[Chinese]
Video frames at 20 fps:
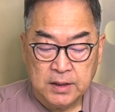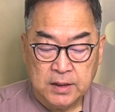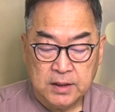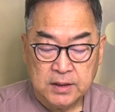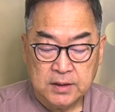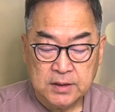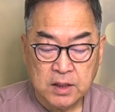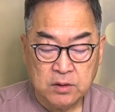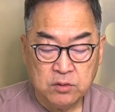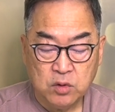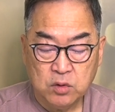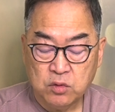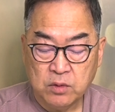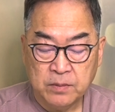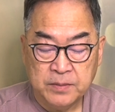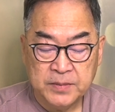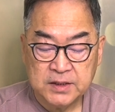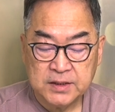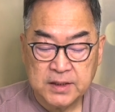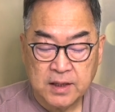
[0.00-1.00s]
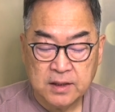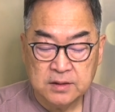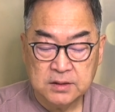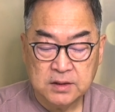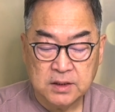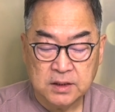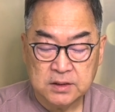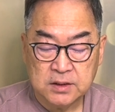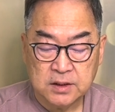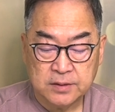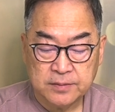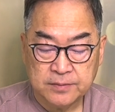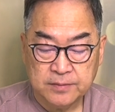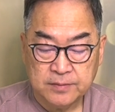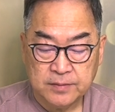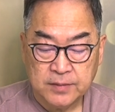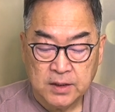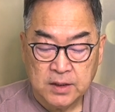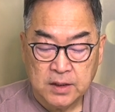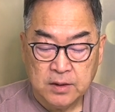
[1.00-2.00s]
看为我们当得的。
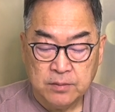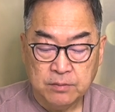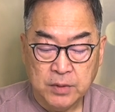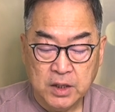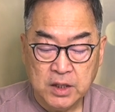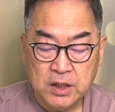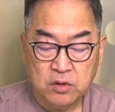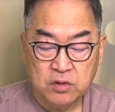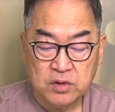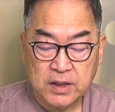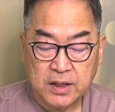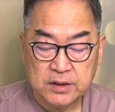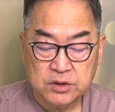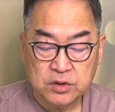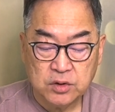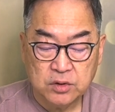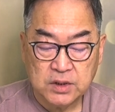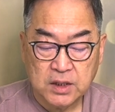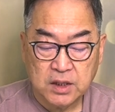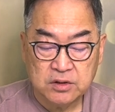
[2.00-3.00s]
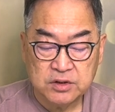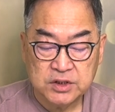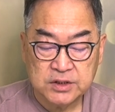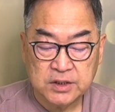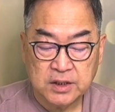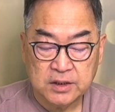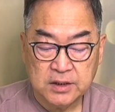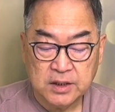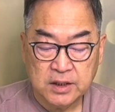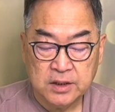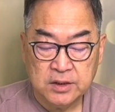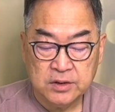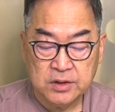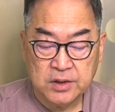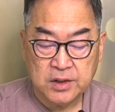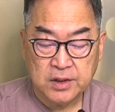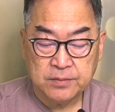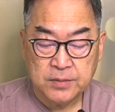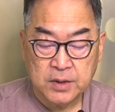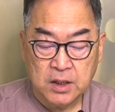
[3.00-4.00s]
没有感受到神的恩
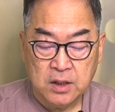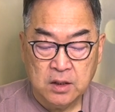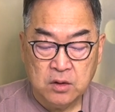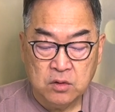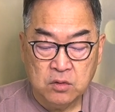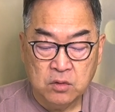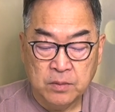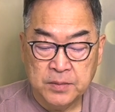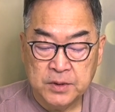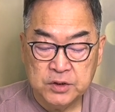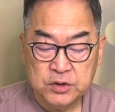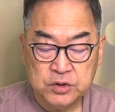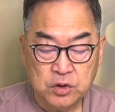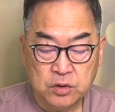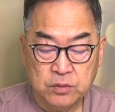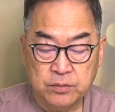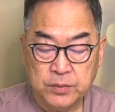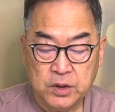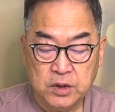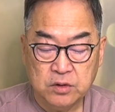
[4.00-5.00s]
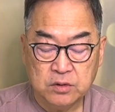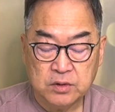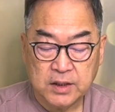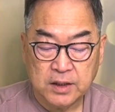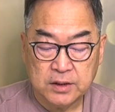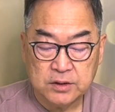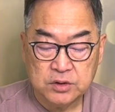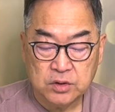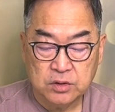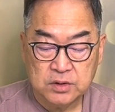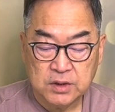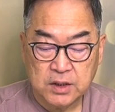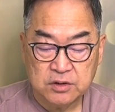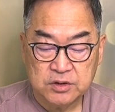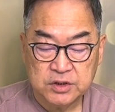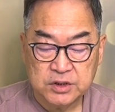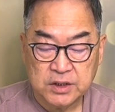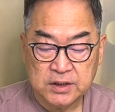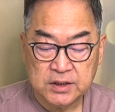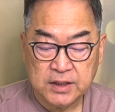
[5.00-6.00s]
典，我们就没有感受到
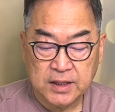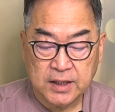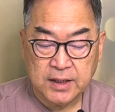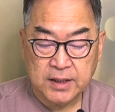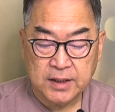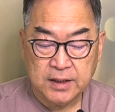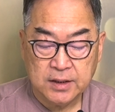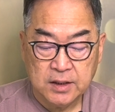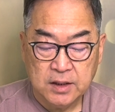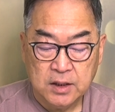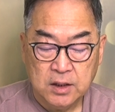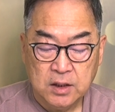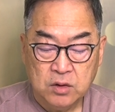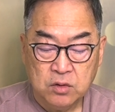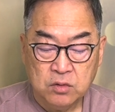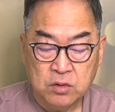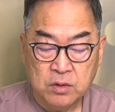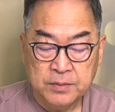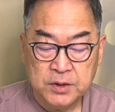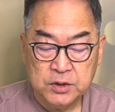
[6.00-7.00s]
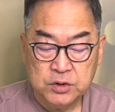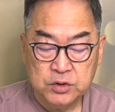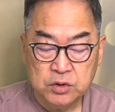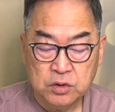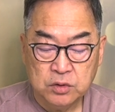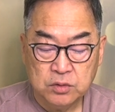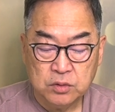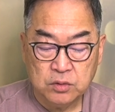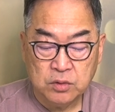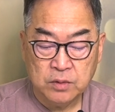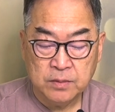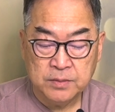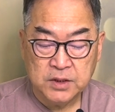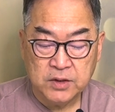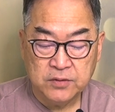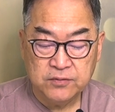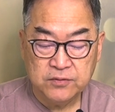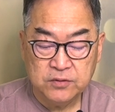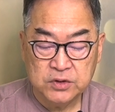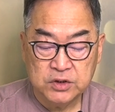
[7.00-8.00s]
神的爱。”我们就我们
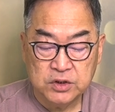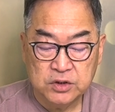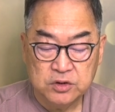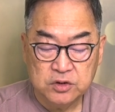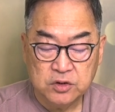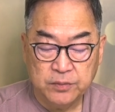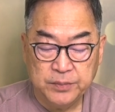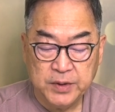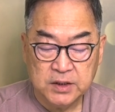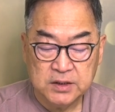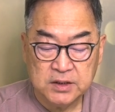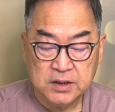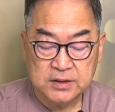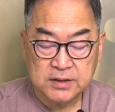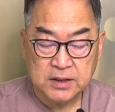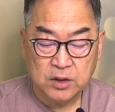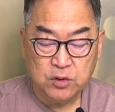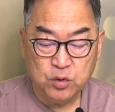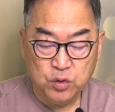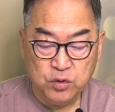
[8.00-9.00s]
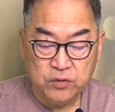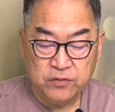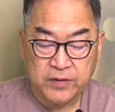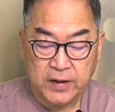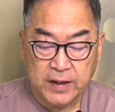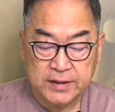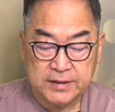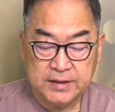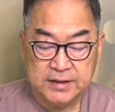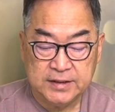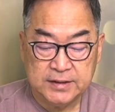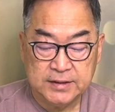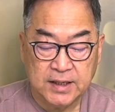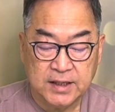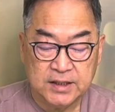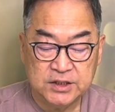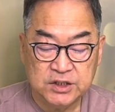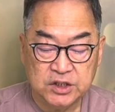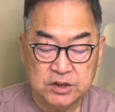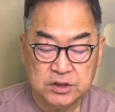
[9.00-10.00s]
的服饰就变成在律法底
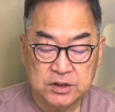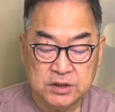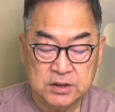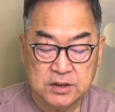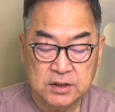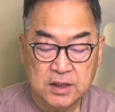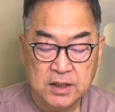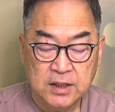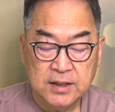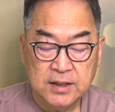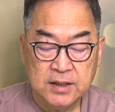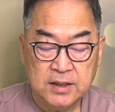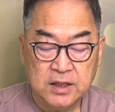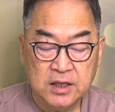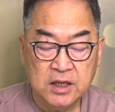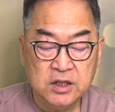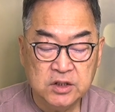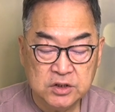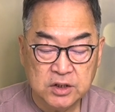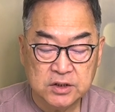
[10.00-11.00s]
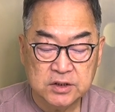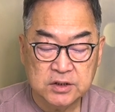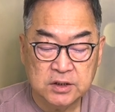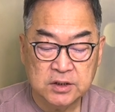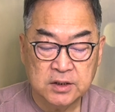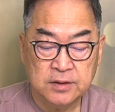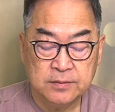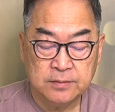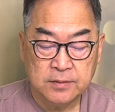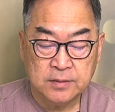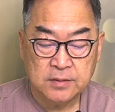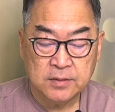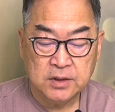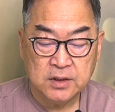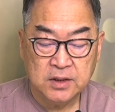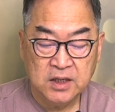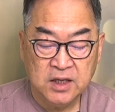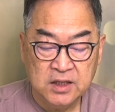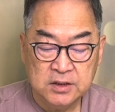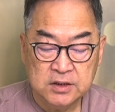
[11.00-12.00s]
下行事，因着责任，
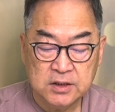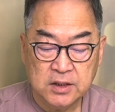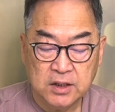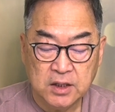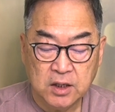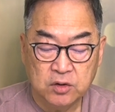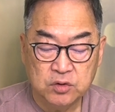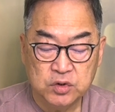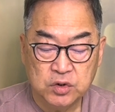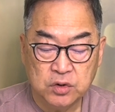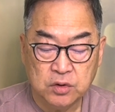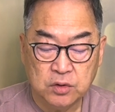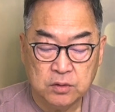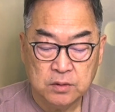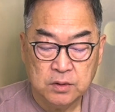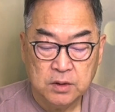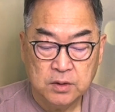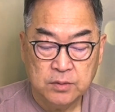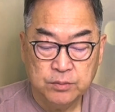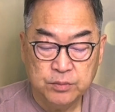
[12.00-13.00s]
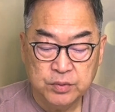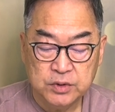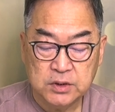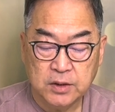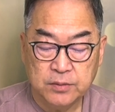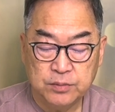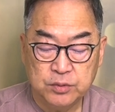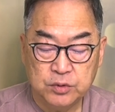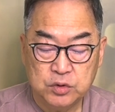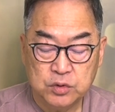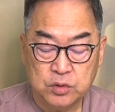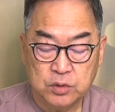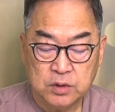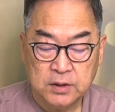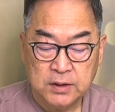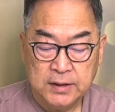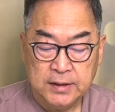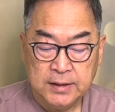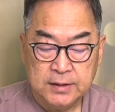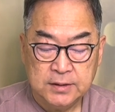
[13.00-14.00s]
因着要求，不得不做，
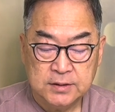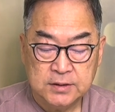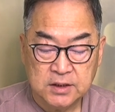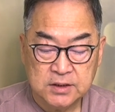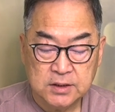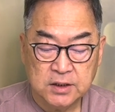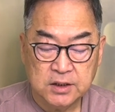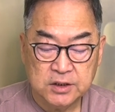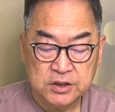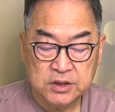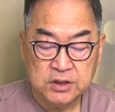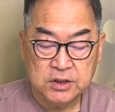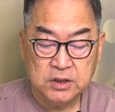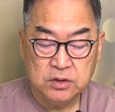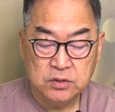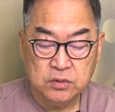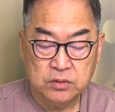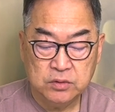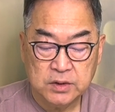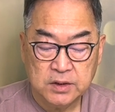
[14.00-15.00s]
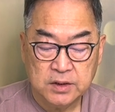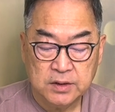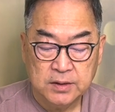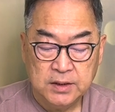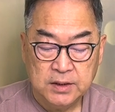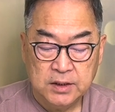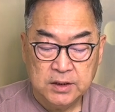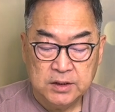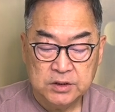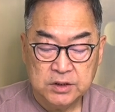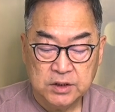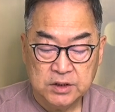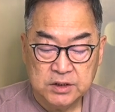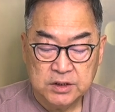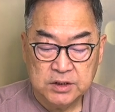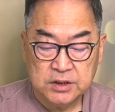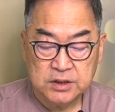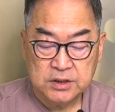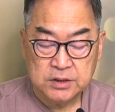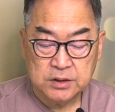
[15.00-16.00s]
这是很辛苦的。这
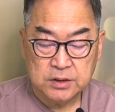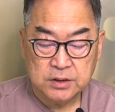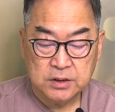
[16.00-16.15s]
是